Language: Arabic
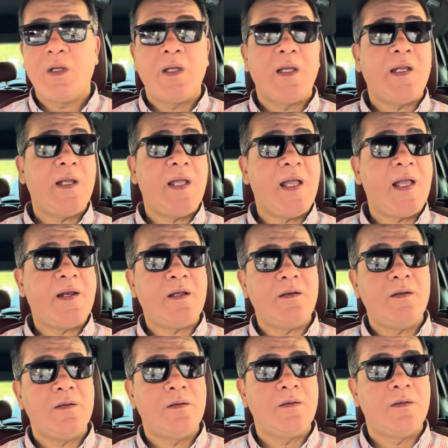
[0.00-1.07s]
الإهانة
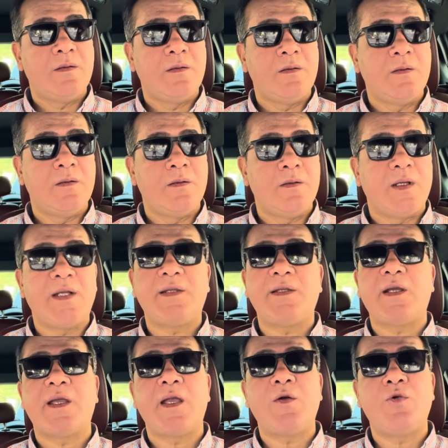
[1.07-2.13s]

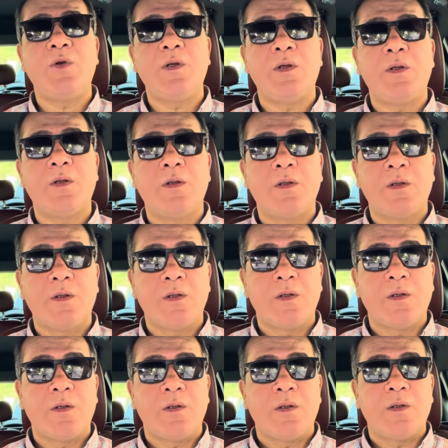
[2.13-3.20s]
التجاهل
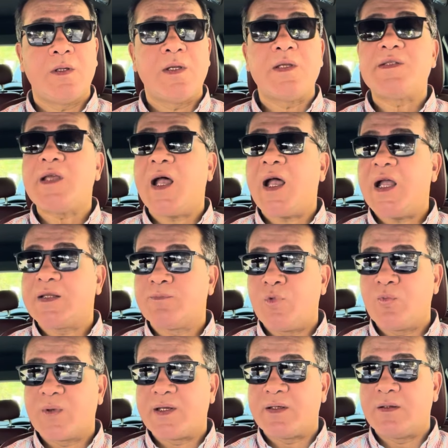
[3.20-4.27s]
ساعات
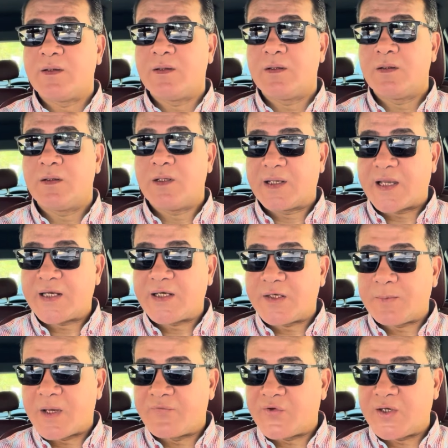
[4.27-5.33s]
ممكن كان
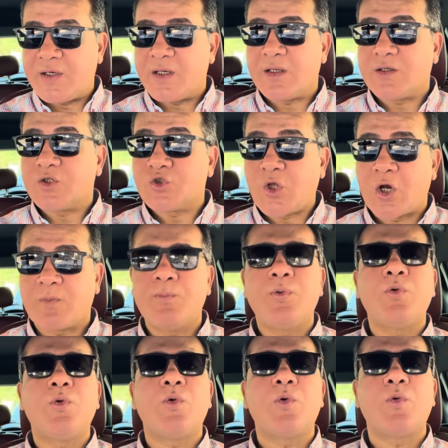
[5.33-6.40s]
يبقى فيه ضرب
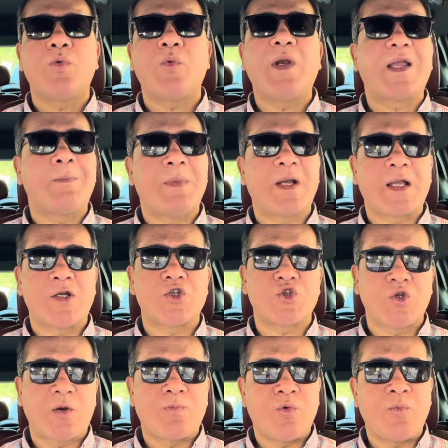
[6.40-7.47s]
ولكن ما كانش
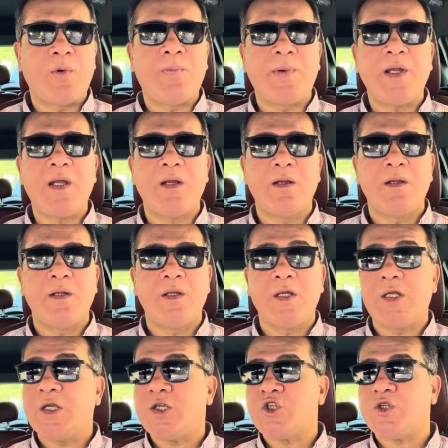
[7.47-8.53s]
ضرب مبرح
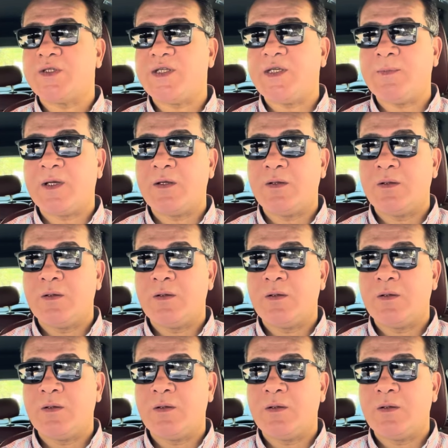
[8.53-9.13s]
الشتيمة